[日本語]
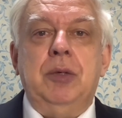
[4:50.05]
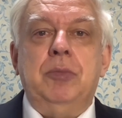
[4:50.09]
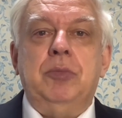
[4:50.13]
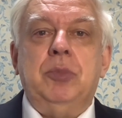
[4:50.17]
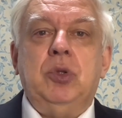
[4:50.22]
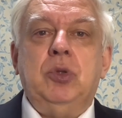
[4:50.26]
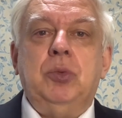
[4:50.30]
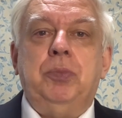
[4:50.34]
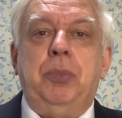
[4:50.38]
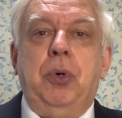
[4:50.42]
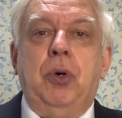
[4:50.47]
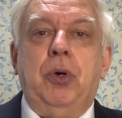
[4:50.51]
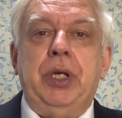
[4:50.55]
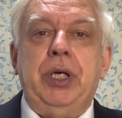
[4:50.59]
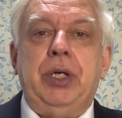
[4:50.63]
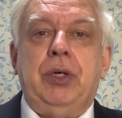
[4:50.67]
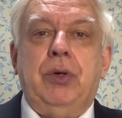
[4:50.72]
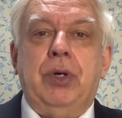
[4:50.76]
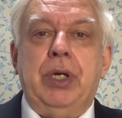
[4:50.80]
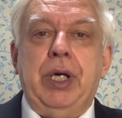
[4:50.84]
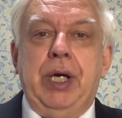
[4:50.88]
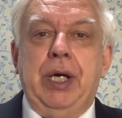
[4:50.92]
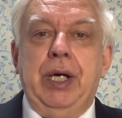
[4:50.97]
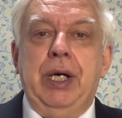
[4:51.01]
もう
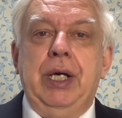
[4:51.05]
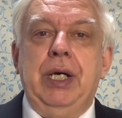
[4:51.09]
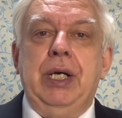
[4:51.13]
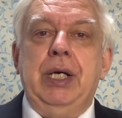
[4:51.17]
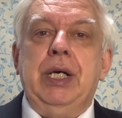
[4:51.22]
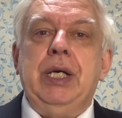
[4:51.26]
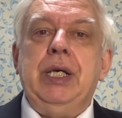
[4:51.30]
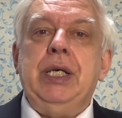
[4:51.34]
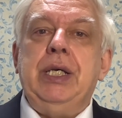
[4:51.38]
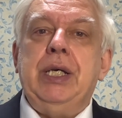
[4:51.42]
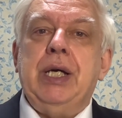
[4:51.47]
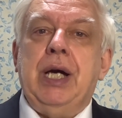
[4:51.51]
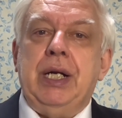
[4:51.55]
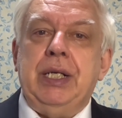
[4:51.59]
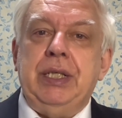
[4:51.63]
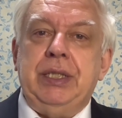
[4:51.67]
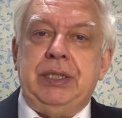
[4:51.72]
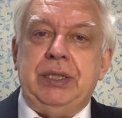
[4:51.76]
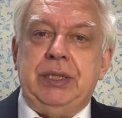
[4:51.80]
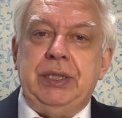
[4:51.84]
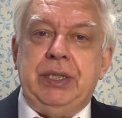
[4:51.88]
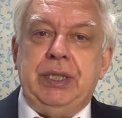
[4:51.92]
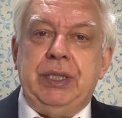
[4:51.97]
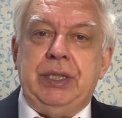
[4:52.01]
ポリコレ、やり
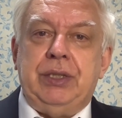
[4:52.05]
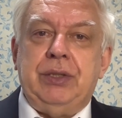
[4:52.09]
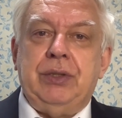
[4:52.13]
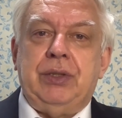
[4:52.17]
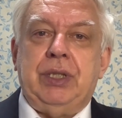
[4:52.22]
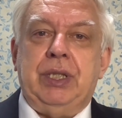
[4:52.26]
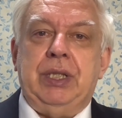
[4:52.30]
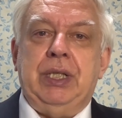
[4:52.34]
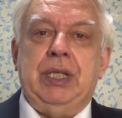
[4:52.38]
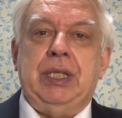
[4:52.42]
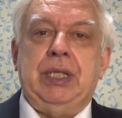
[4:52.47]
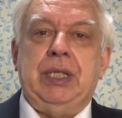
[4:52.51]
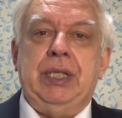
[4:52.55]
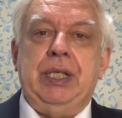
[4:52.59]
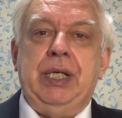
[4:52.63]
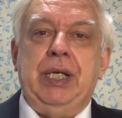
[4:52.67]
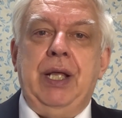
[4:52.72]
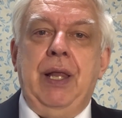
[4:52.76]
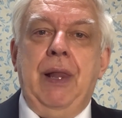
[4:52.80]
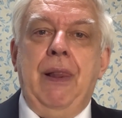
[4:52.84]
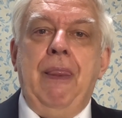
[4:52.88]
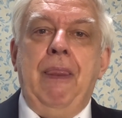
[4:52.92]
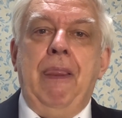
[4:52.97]
すぎとかなんかね、